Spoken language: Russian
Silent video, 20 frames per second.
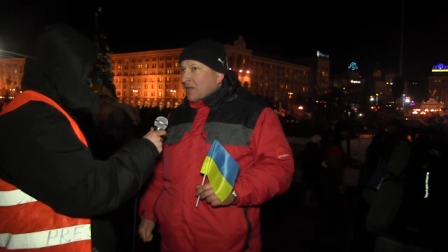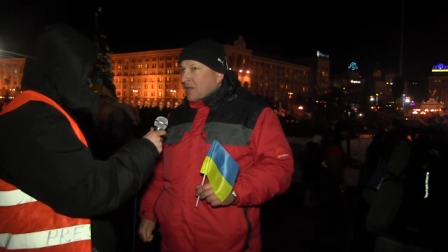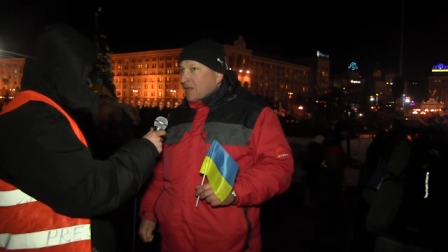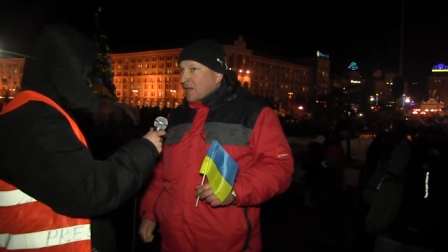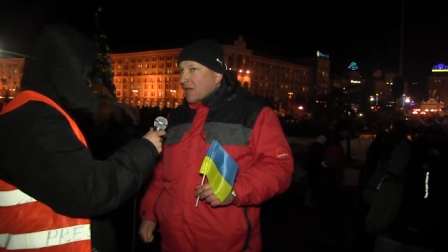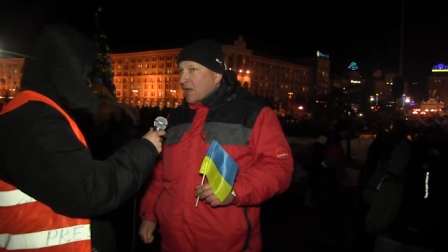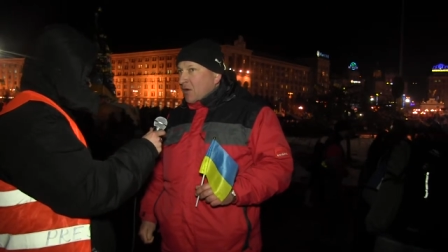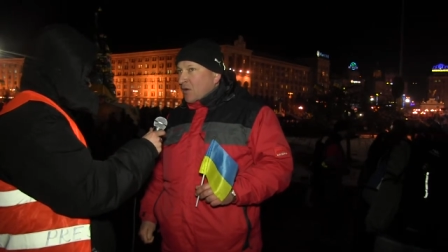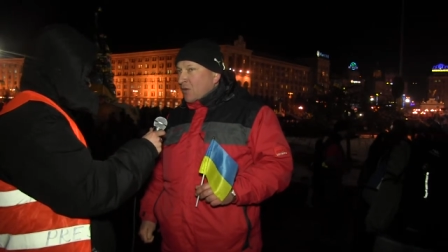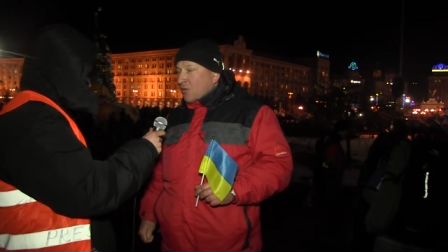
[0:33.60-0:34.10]

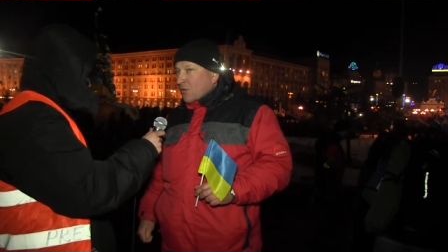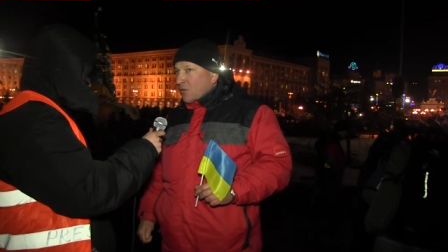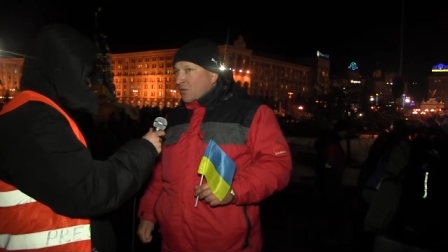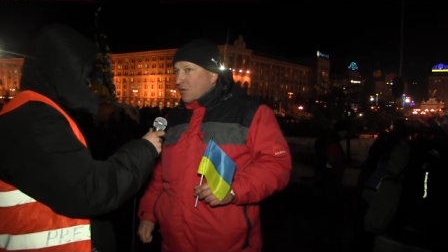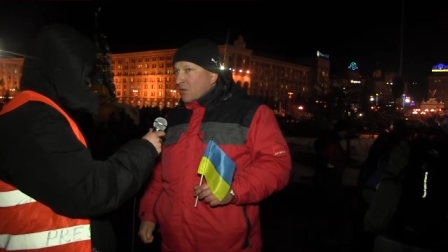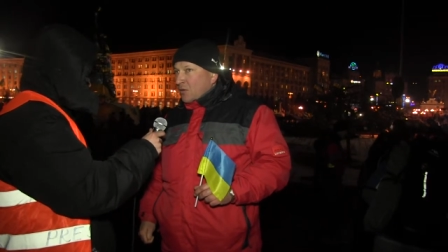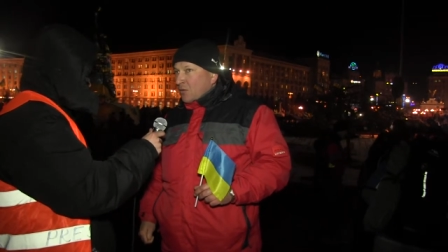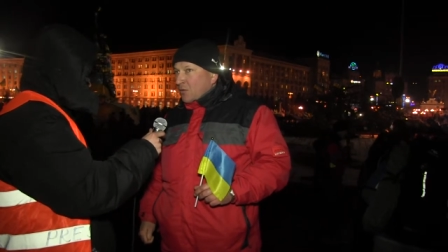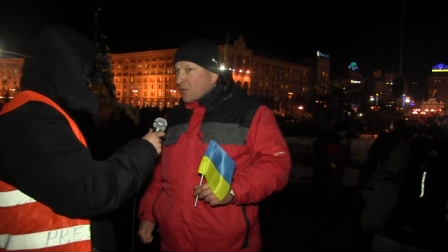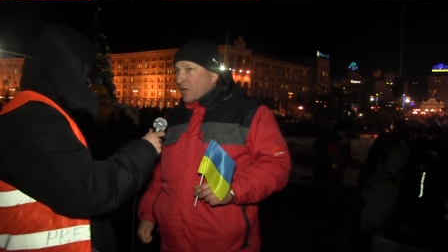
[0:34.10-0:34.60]
для
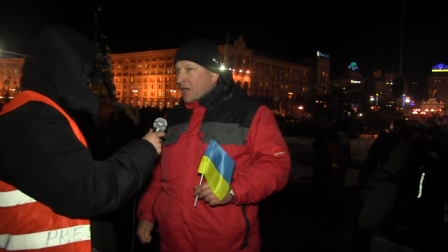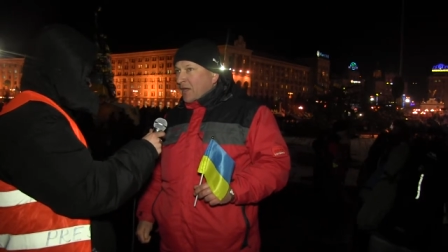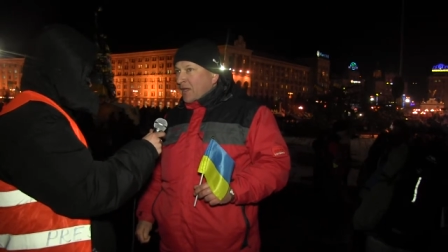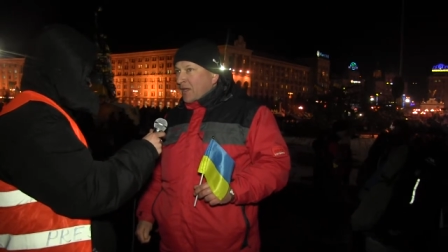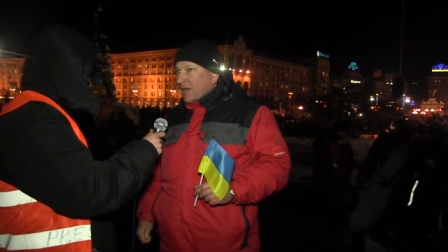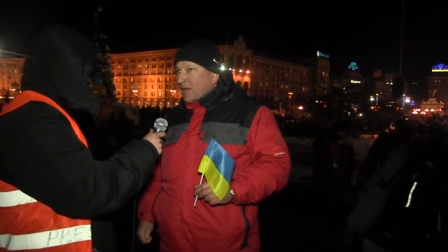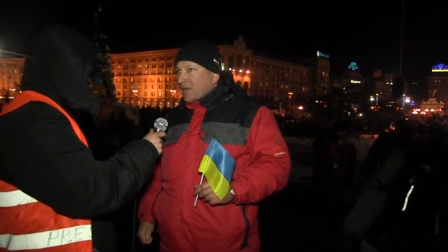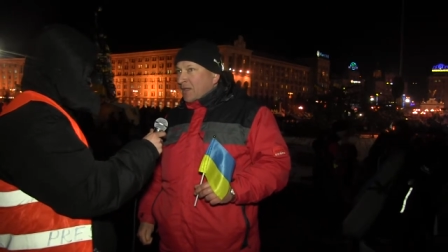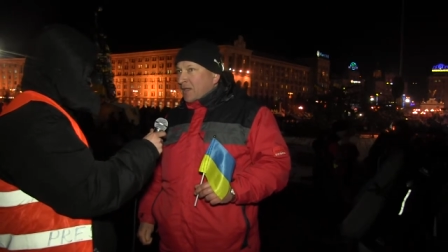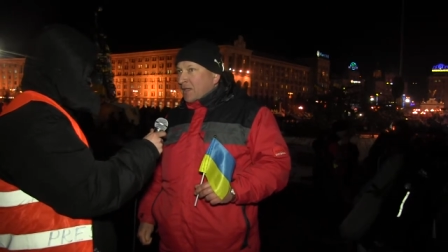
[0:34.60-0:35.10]

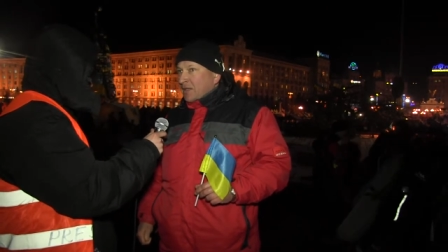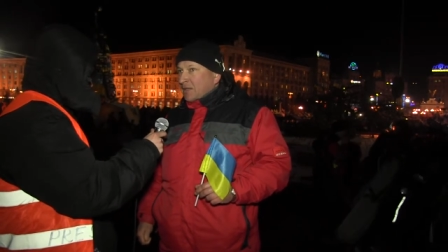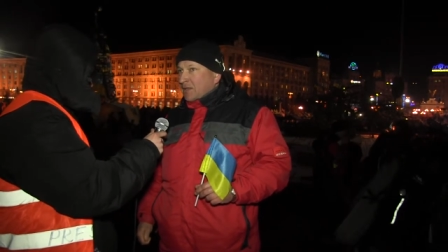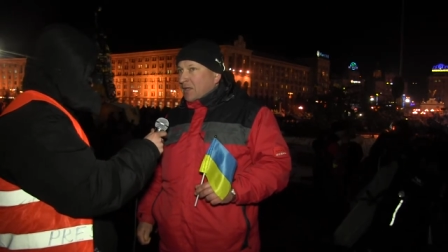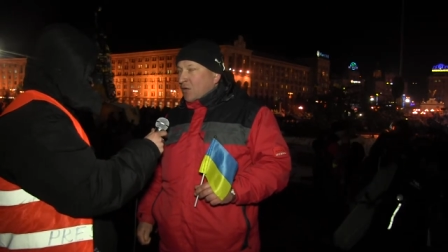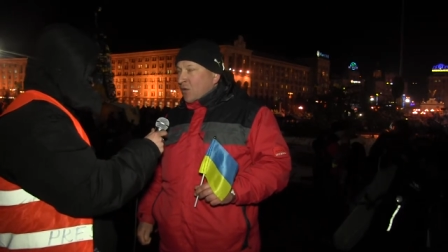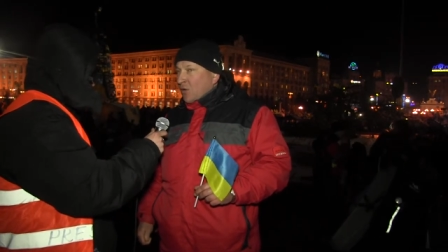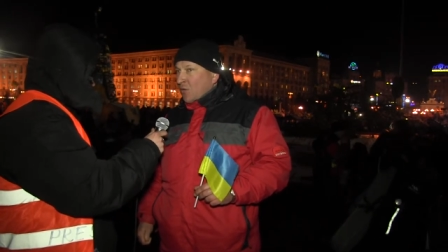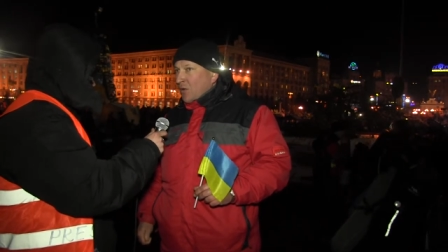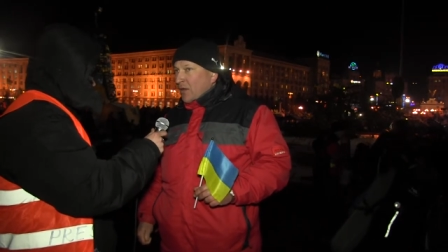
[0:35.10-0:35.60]
Украины
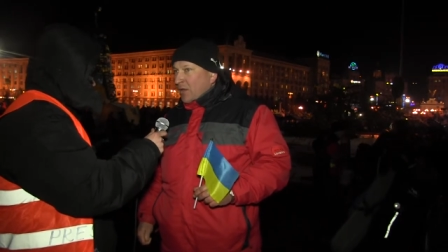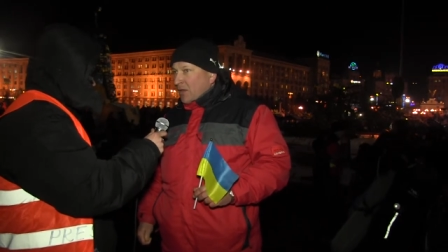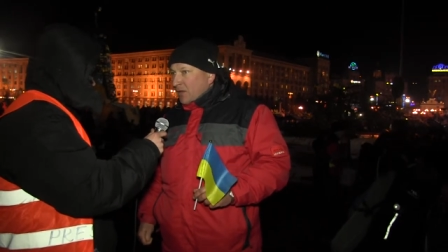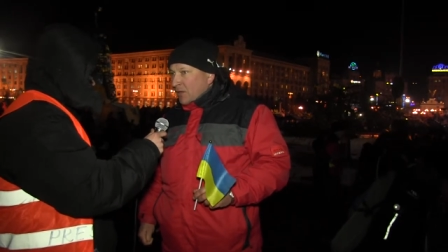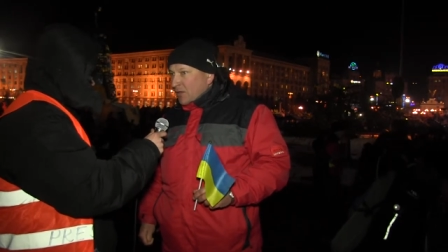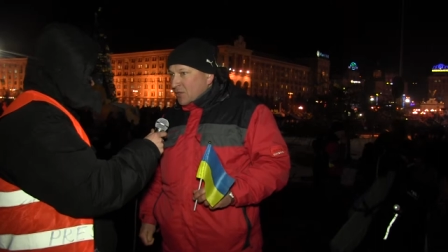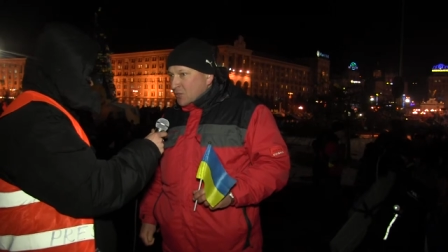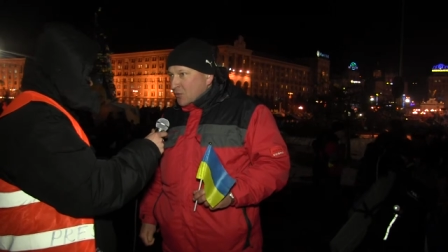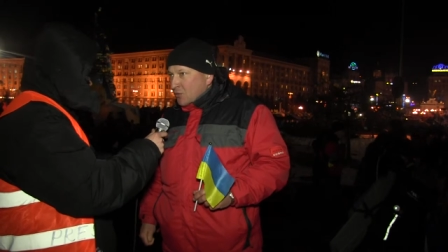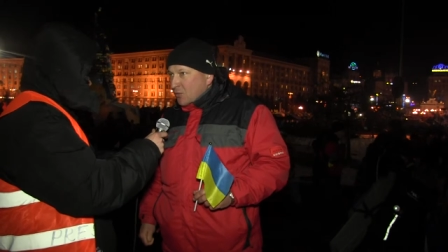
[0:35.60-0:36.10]
такого не
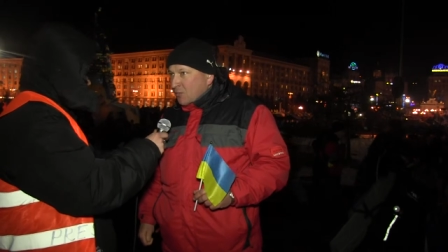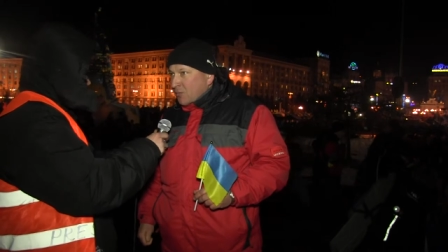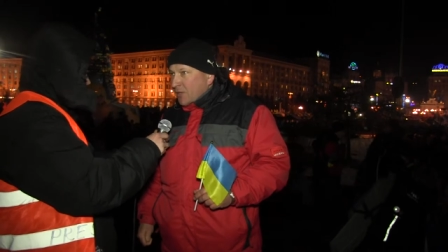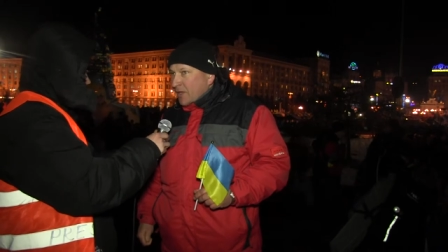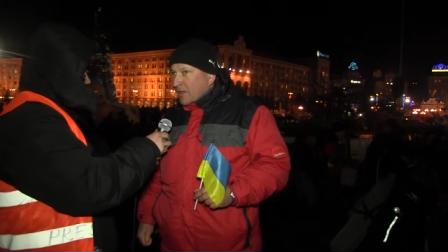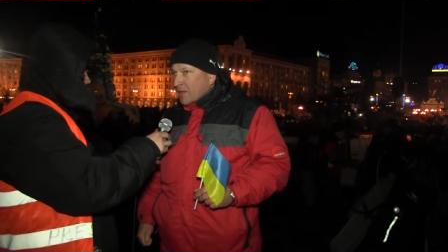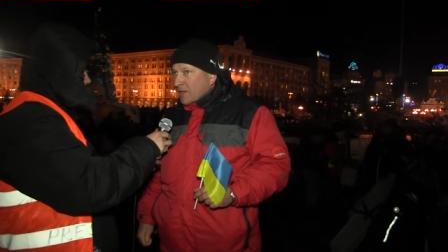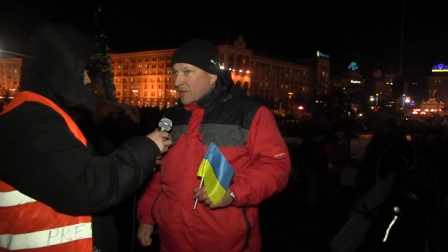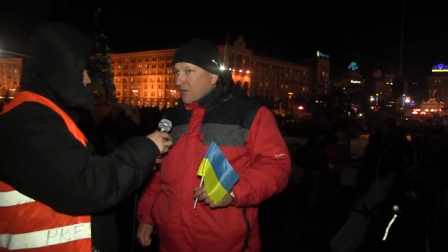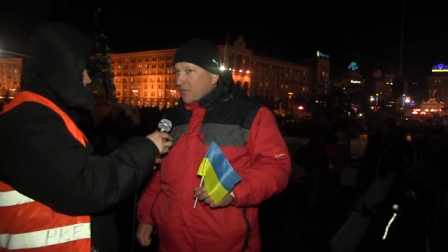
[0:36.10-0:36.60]
должно быть.